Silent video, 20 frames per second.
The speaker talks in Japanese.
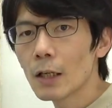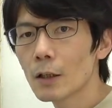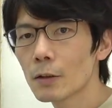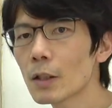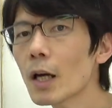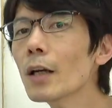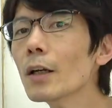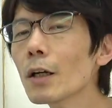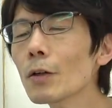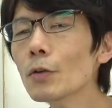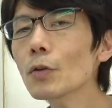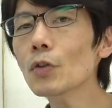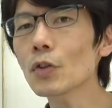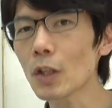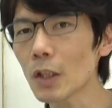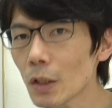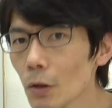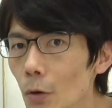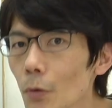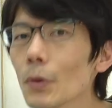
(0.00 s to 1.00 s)
大学入試
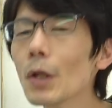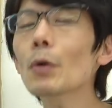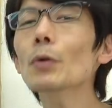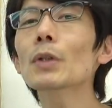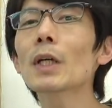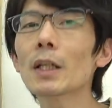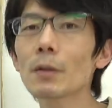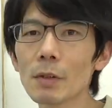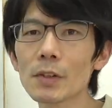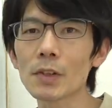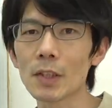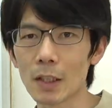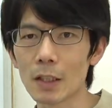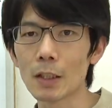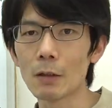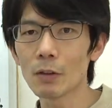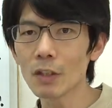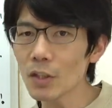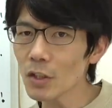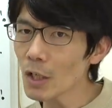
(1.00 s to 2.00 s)
でいろんなことありますから
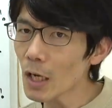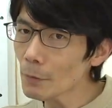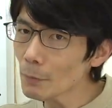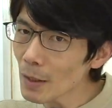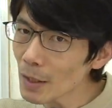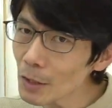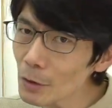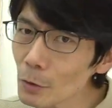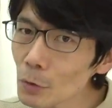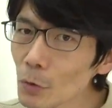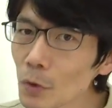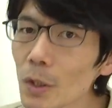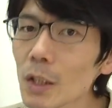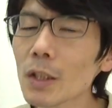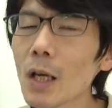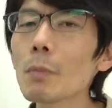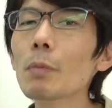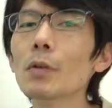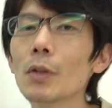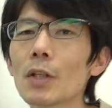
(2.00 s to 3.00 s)
ね。私あんまり言うと
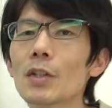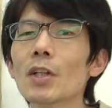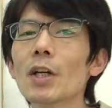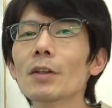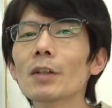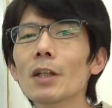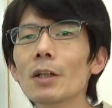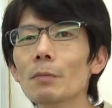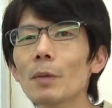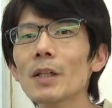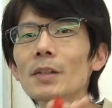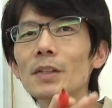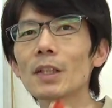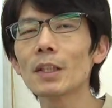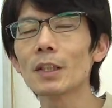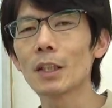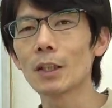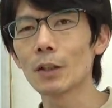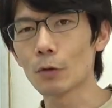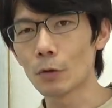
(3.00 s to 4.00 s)
ね、多分ね、チャンネルバンさ
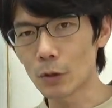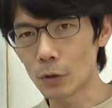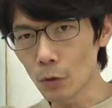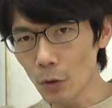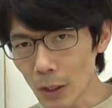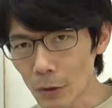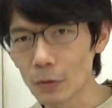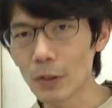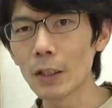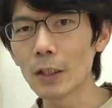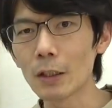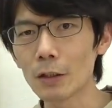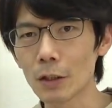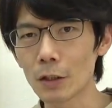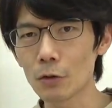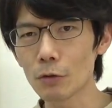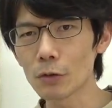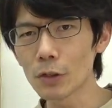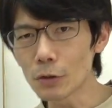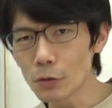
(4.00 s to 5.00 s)
れたりとか、どっかの大学か
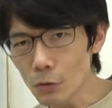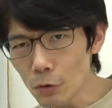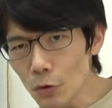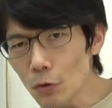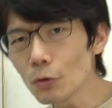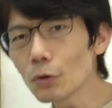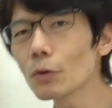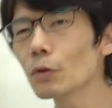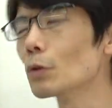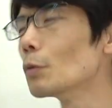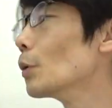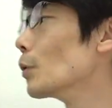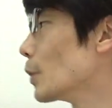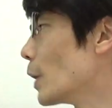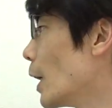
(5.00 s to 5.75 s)
ら直接苦情来ると思うん